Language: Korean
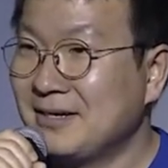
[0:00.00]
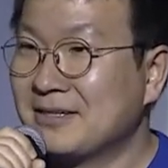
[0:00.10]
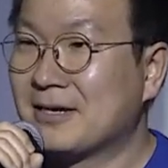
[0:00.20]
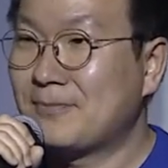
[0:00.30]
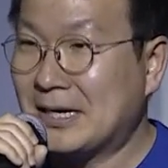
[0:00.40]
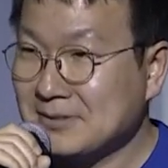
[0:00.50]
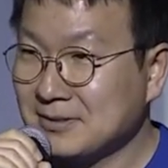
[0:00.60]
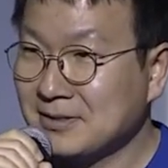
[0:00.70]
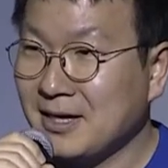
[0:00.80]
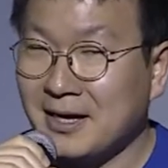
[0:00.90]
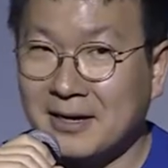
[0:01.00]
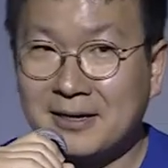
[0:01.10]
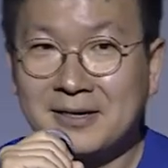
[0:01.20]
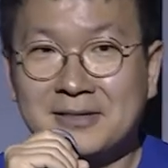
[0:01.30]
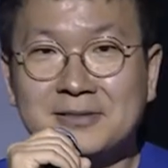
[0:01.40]
근데 이게 빠졌는데
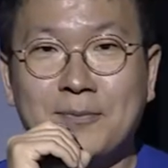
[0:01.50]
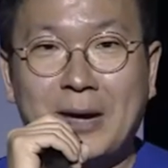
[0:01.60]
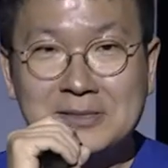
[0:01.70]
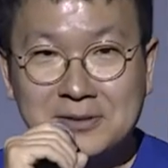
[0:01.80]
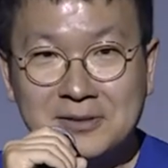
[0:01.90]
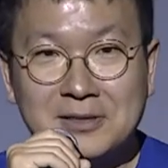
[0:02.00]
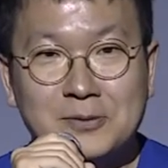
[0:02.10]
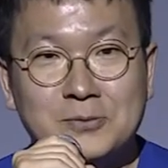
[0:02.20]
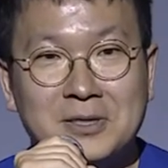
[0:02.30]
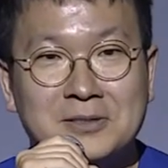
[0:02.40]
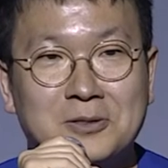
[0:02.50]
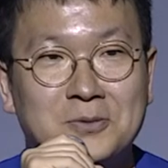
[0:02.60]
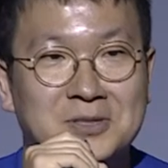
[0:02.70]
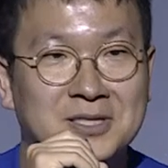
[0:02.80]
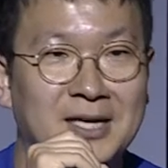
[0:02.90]
그게 빠졌기 때문에
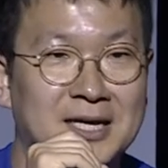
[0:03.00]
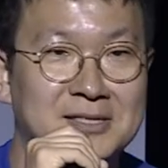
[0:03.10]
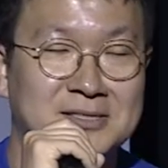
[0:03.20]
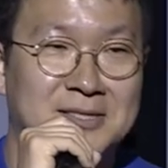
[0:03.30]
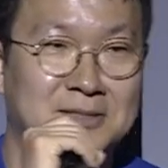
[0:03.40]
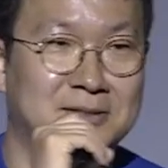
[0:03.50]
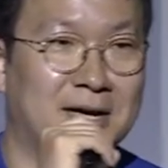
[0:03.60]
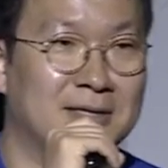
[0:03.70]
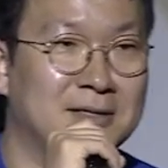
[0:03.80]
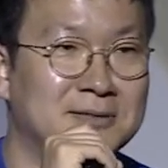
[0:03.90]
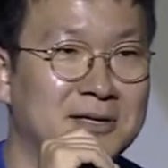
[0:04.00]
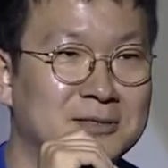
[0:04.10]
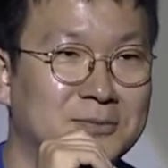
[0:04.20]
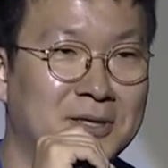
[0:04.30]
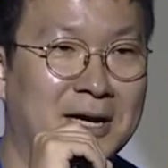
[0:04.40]
그러면 기한을 지나서 내야 되는
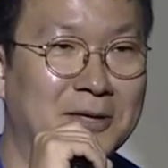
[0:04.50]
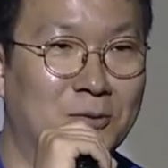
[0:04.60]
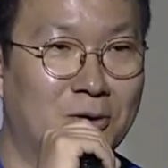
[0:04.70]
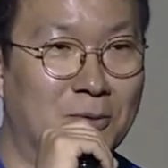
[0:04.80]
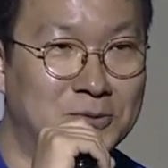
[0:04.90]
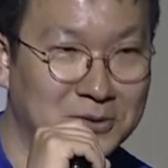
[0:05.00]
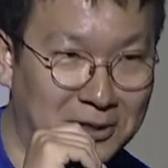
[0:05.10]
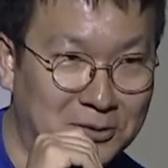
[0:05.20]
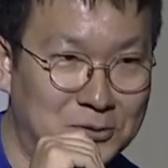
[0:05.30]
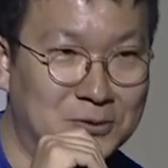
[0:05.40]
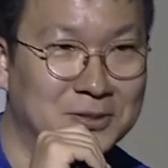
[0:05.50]
세금의 양이 뭔가 엄청난 거죠.